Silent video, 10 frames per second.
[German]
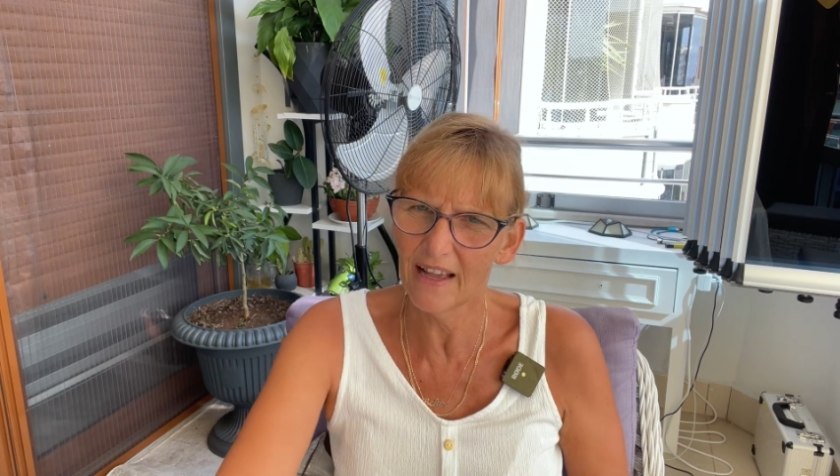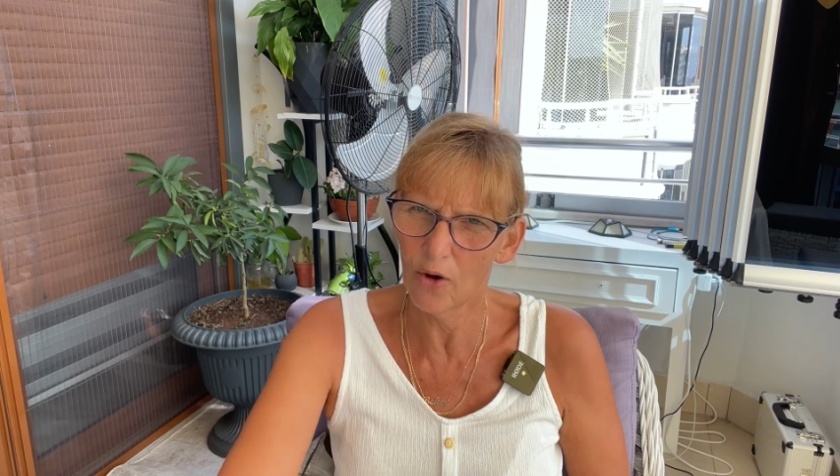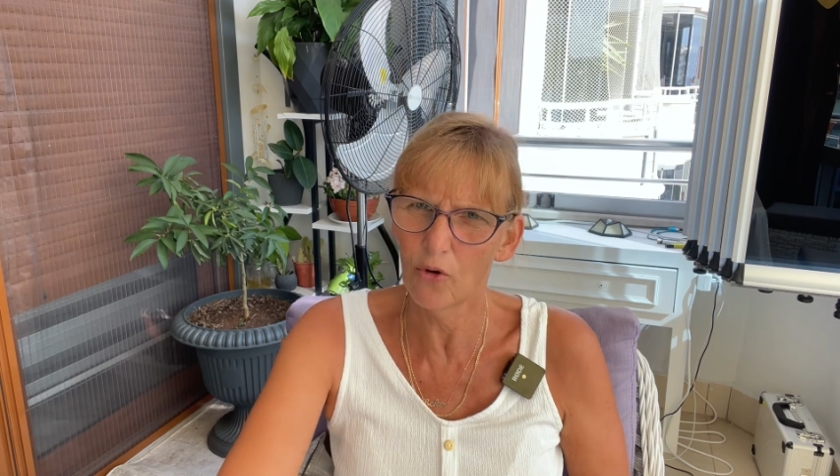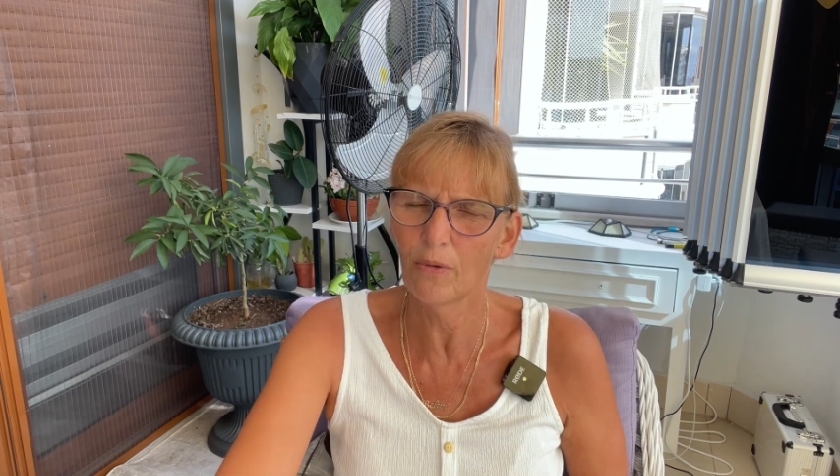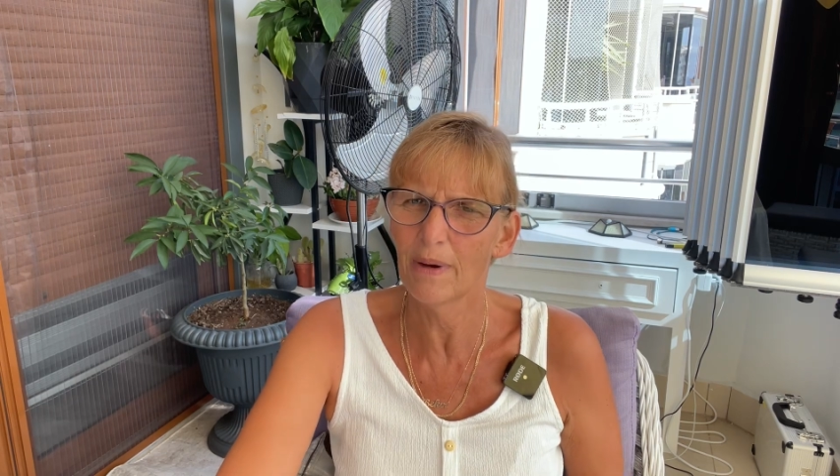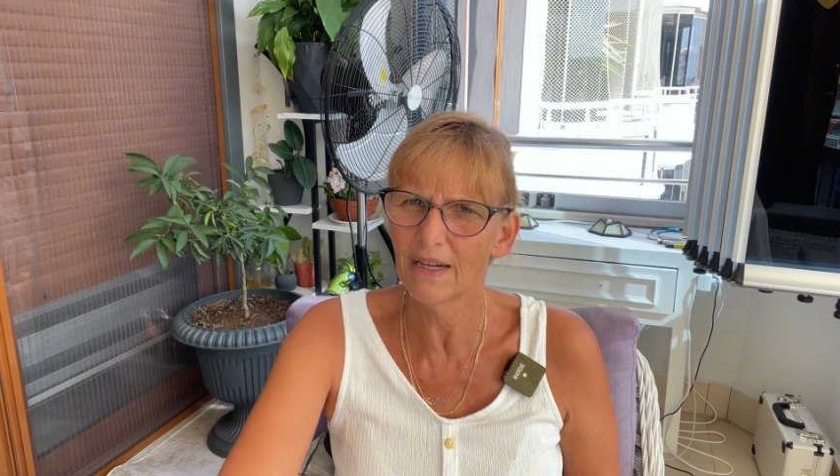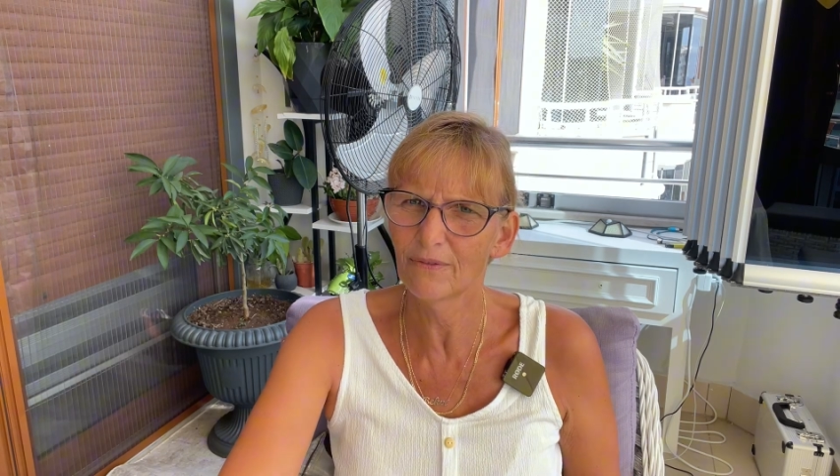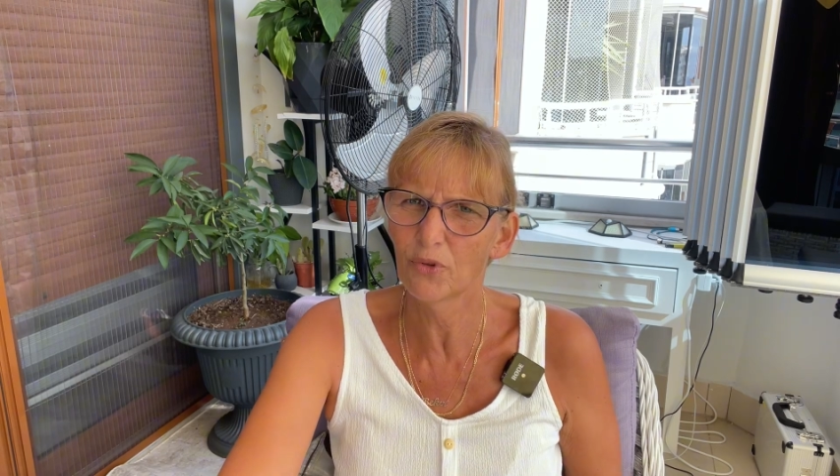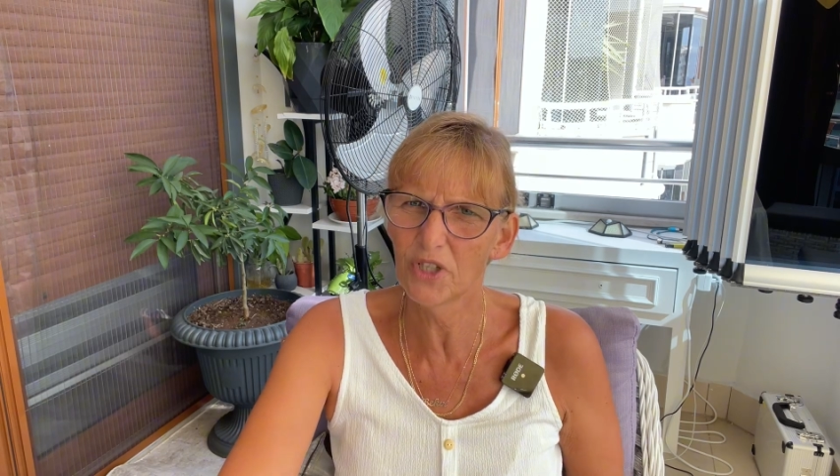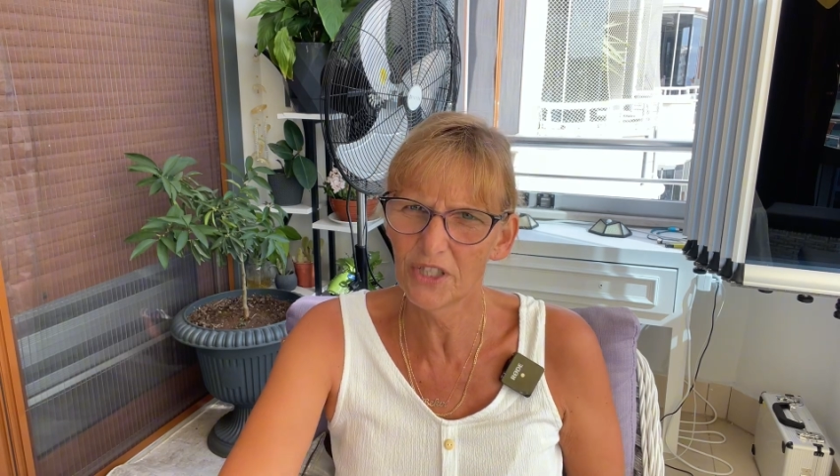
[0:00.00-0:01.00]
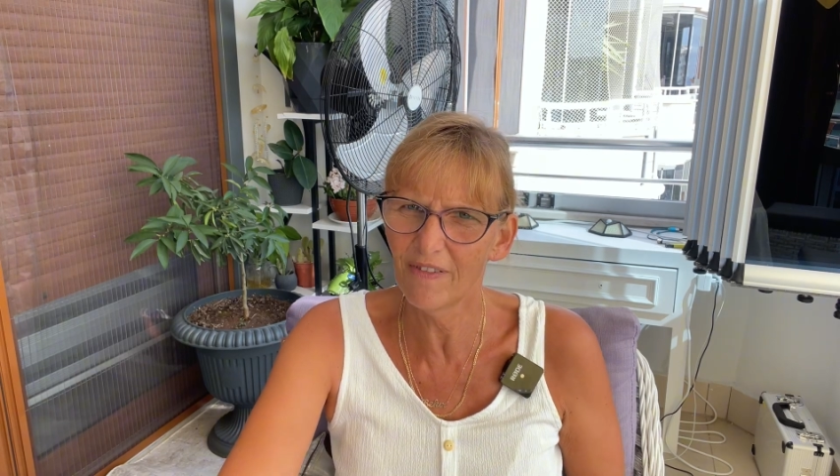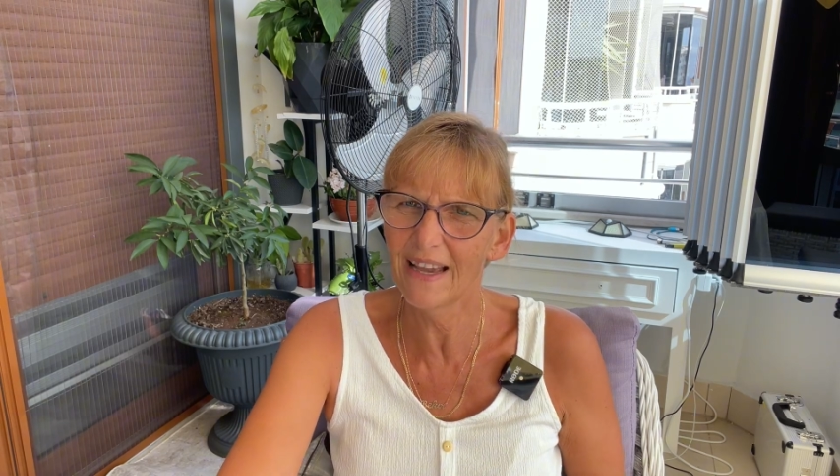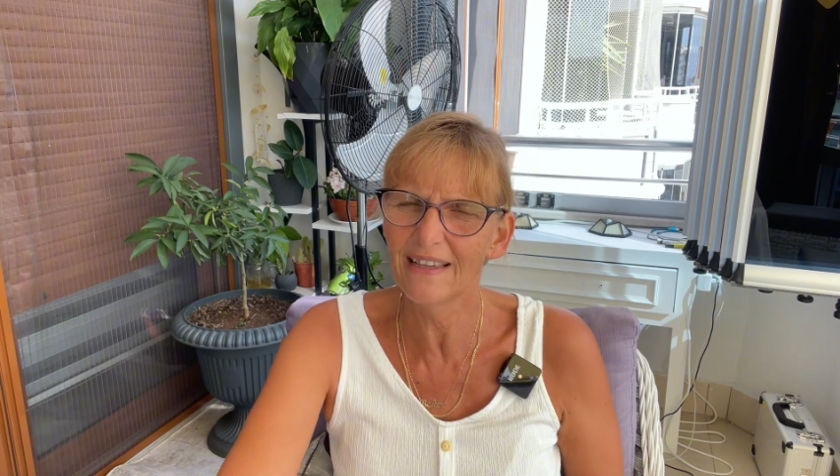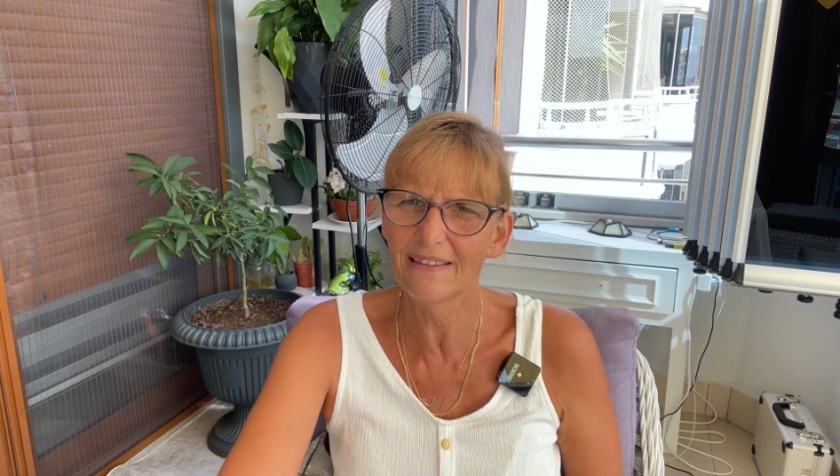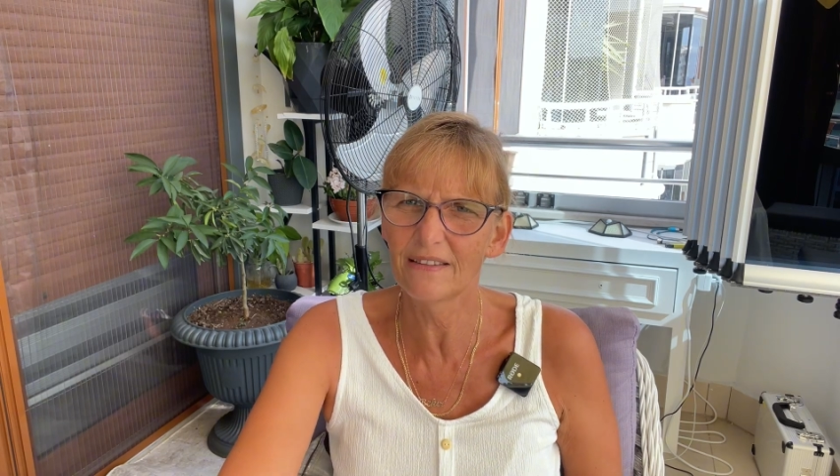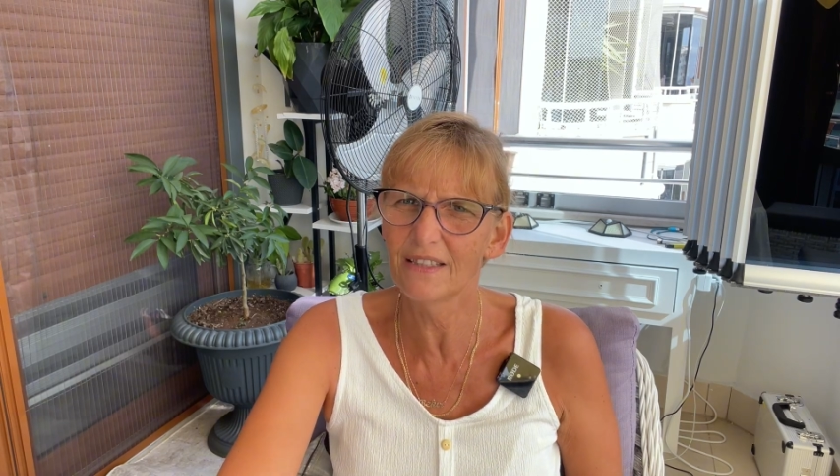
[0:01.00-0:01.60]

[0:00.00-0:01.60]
auch machen, wo ich weiß,